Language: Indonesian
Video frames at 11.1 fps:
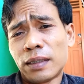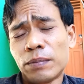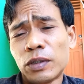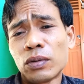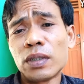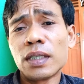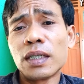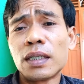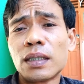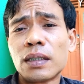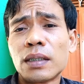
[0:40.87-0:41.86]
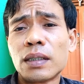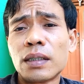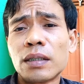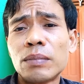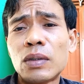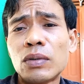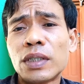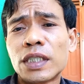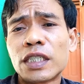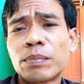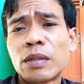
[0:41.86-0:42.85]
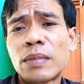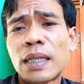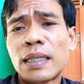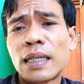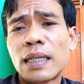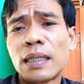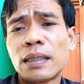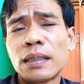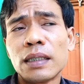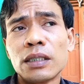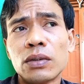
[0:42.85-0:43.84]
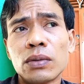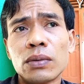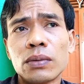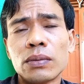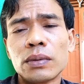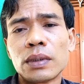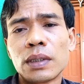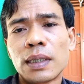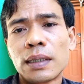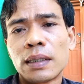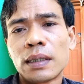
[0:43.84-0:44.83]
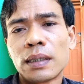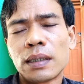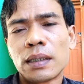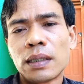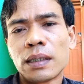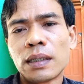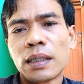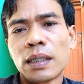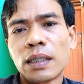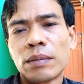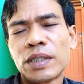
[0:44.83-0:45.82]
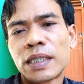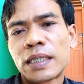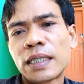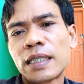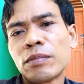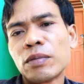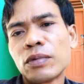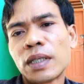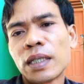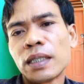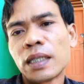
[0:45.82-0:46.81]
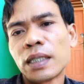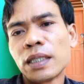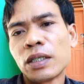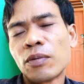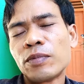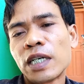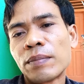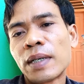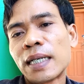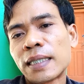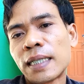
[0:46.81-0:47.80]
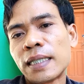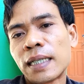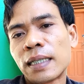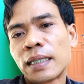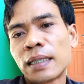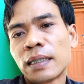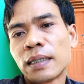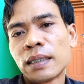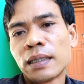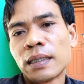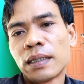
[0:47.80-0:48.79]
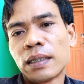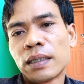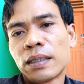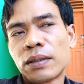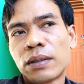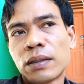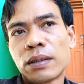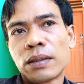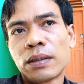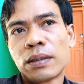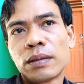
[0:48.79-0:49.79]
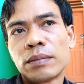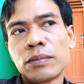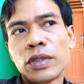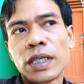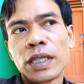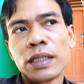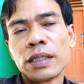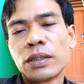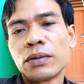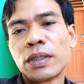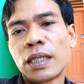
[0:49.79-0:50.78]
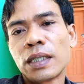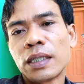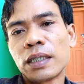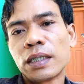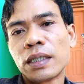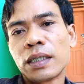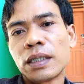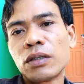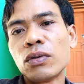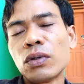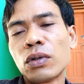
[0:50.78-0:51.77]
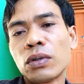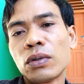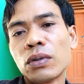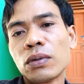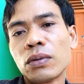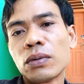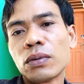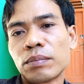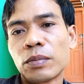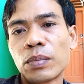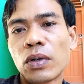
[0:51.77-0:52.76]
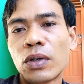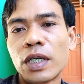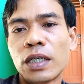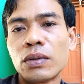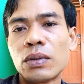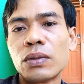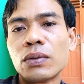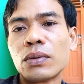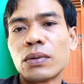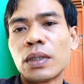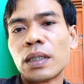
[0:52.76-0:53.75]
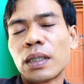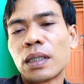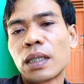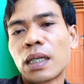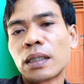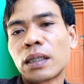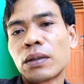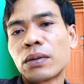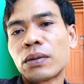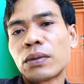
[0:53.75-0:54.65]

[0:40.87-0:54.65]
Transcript: Sebetulnya uh, melukis pemandangan itu kita bisa saja memulai dari objek mana saja. Uh, mungkin itu dari gunung dulu, pepohonan dulu, atau